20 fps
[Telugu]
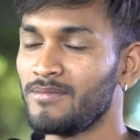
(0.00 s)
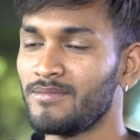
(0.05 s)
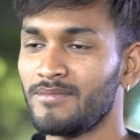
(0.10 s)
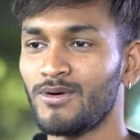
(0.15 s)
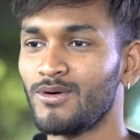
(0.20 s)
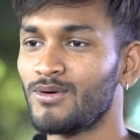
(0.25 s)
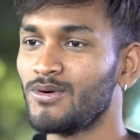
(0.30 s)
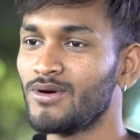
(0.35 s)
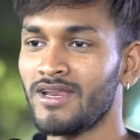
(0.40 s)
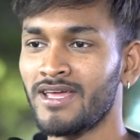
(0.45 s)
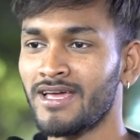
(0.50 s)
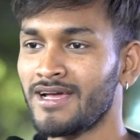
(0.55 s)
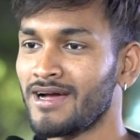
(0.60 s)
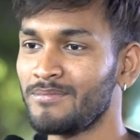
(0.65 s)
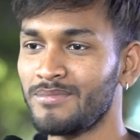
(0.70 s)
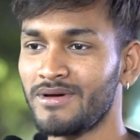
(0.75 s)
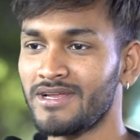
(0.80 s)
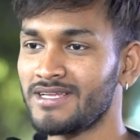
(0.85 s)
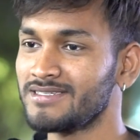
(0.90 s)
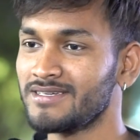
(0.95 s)
ముగ్గురిని
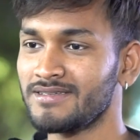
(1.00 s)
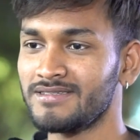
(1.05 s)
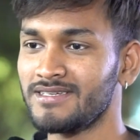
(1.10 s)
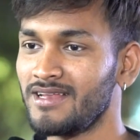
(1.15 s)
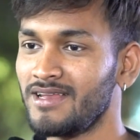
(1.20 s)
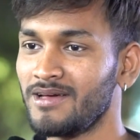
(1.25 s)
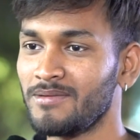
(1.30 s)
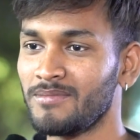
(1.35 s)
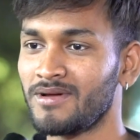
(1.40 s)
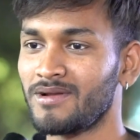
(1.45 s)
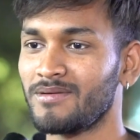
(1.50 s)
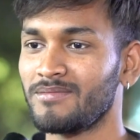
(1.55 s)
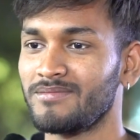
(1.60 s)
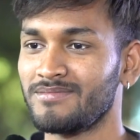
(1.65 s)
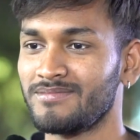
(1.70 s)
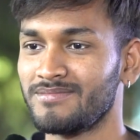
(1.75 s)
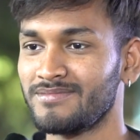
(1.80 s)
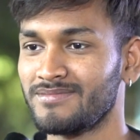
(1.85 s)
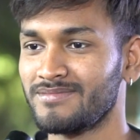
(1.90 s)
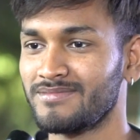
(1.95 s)
కంపారిజన్ చేయలేము మనం
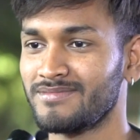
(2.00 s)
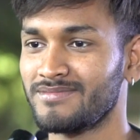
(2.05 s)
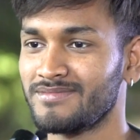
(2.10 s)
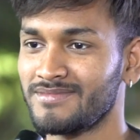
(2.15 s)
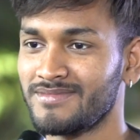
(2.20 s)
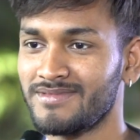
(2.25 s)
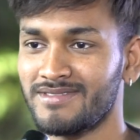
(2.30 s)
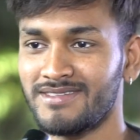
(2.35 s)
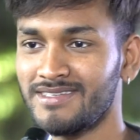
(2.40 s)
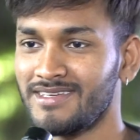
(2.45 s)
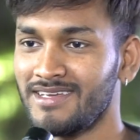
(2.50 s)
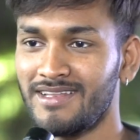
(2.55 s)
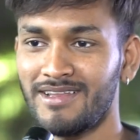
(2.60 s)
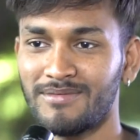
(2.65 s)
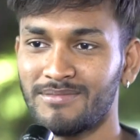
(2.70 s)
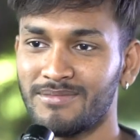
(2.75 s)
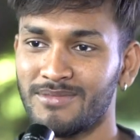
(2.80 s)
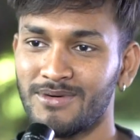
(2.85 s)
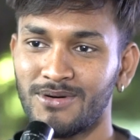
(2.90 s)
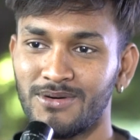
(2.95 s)

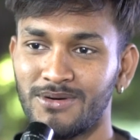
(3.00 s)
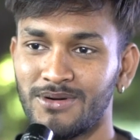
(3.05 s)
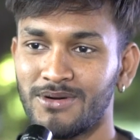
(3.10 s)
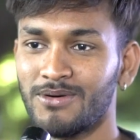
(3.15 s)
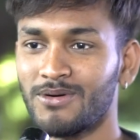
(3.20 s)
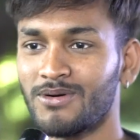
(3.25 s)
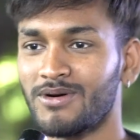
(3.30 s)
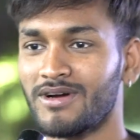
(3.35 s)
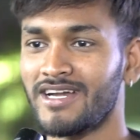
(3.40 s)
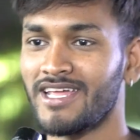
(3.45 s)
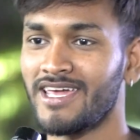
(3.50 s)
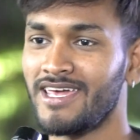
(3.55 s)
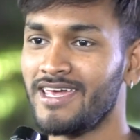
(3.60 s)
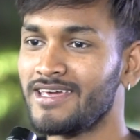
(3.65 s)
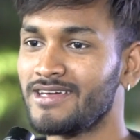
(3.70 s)
చేయలేము ముగ్గురు ఒకటి